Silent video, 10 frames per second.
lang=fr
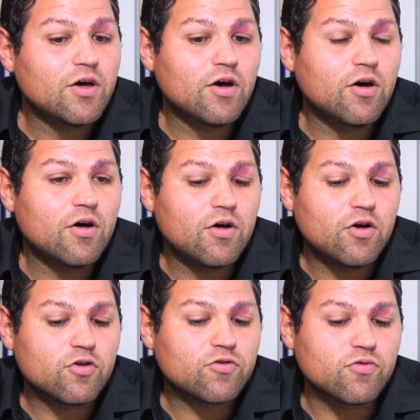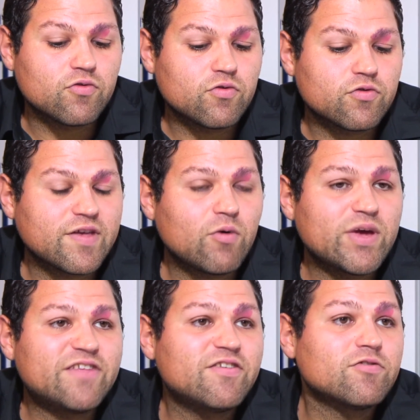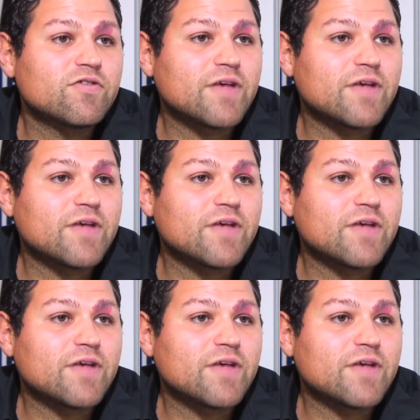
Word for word: euh, sa royalties ne